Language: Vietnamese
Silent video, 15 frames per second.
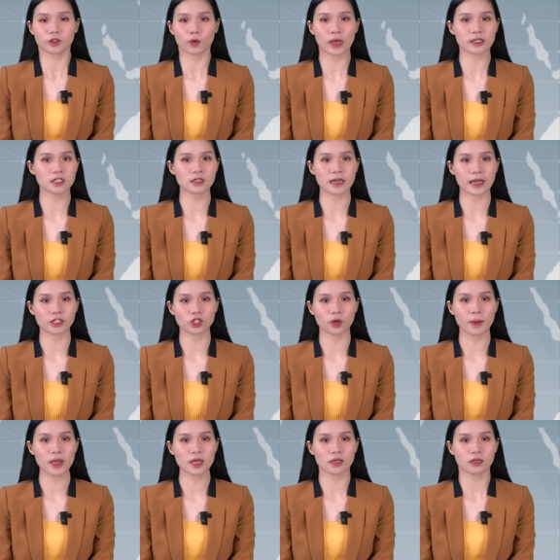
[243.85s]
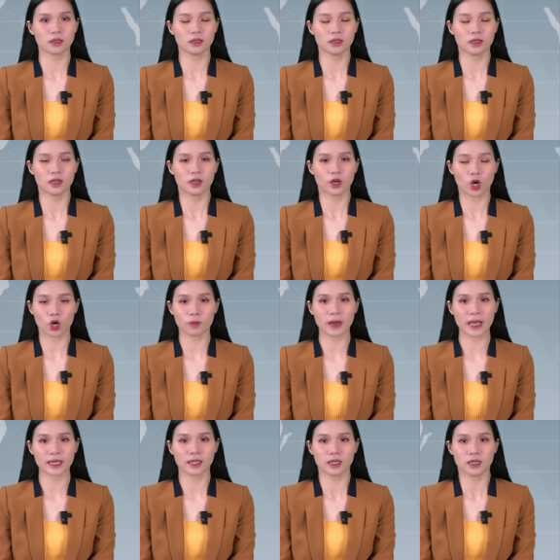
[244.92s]
Quan chức này cho biết, hôm
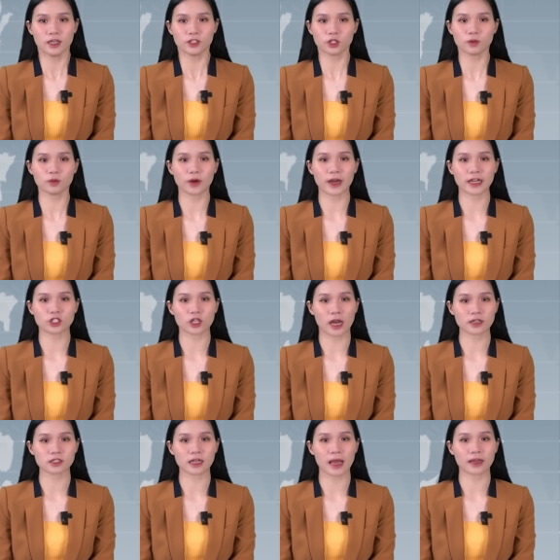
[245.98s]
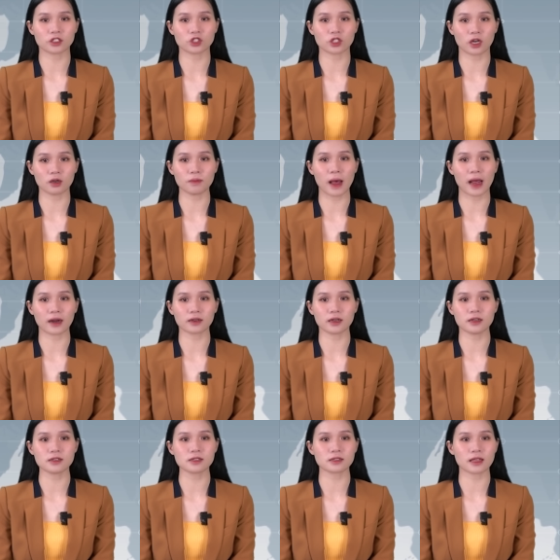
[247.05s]
nay, chúng tôi đã sẵn sàng chở bạn
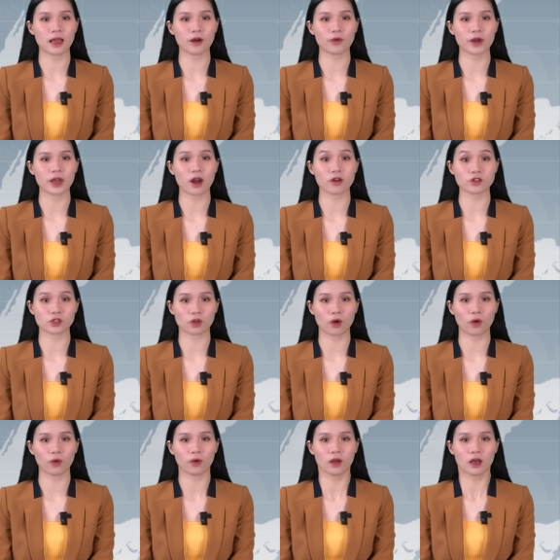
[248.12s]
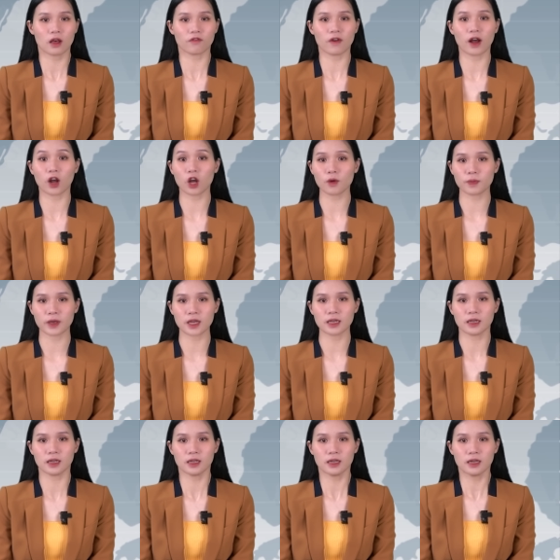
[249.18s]
đến Stary-Oskol và
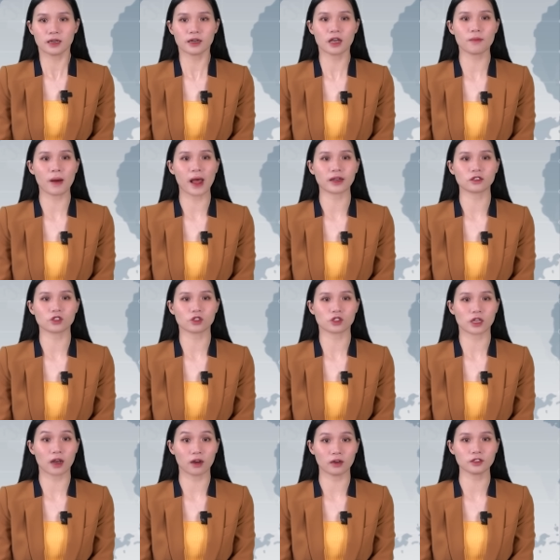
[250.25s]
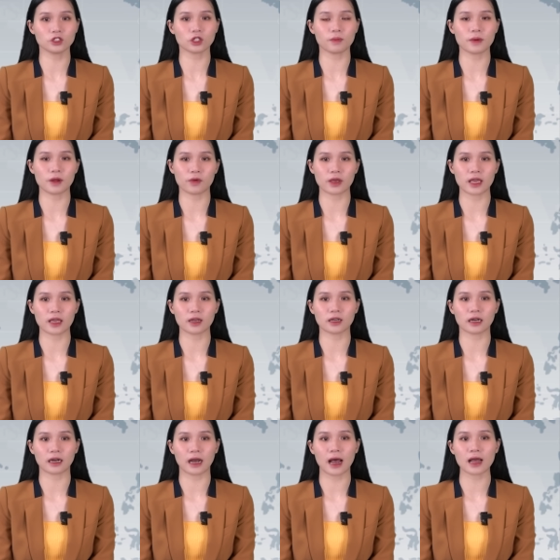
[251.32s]
Gopkin, nơi bạn sẽ ở trong điều kiện
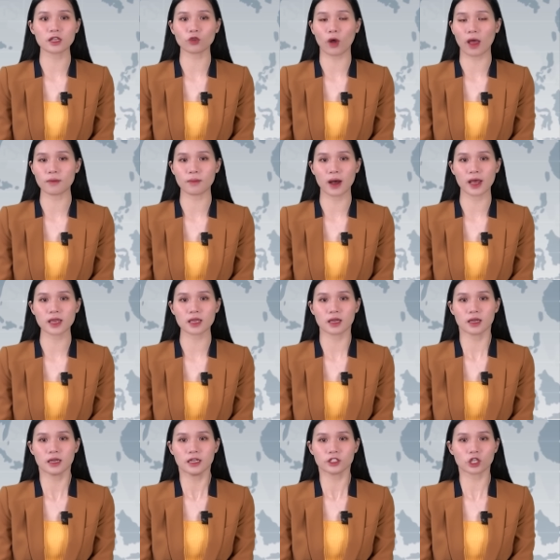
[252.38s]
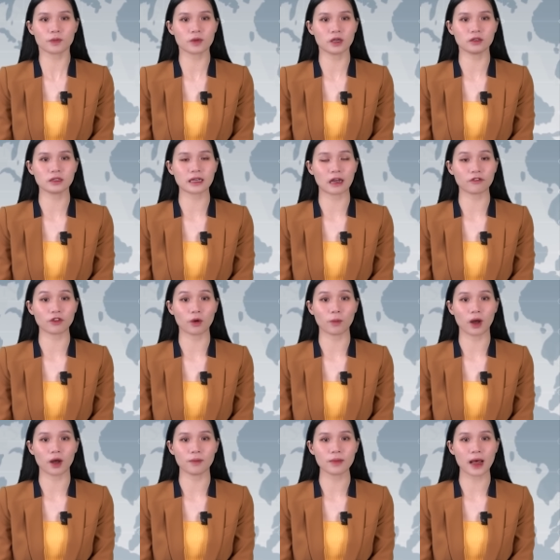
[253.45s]
khá thoải mái, trong những căn
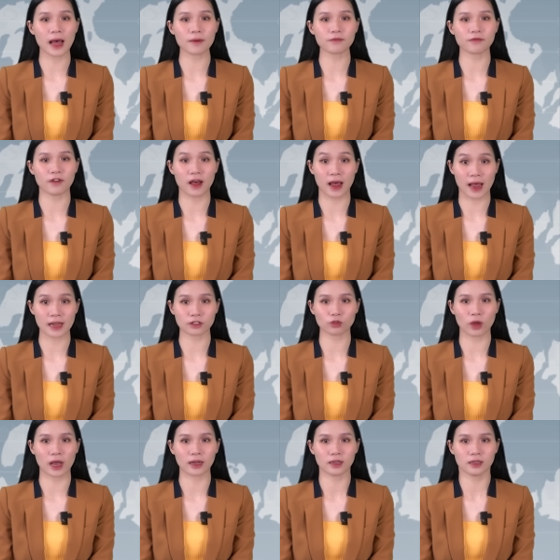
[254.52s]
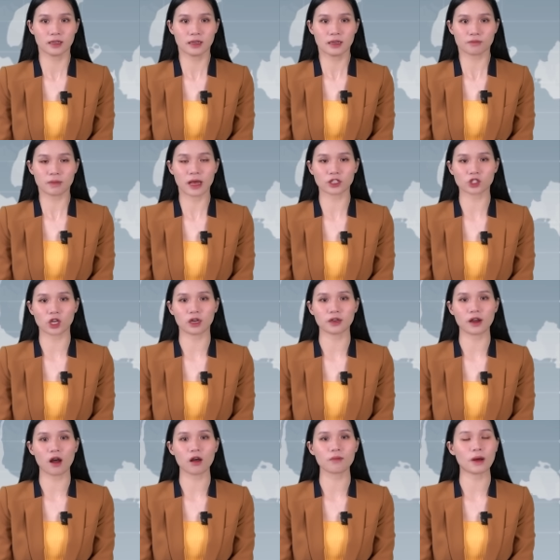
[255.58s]
phòng ấm áp và an toàn. Bạn sẽ ở
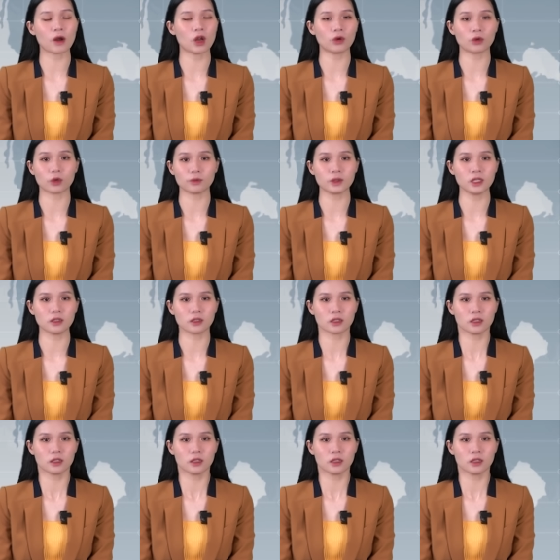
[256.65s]
đó bao lâu cũng được.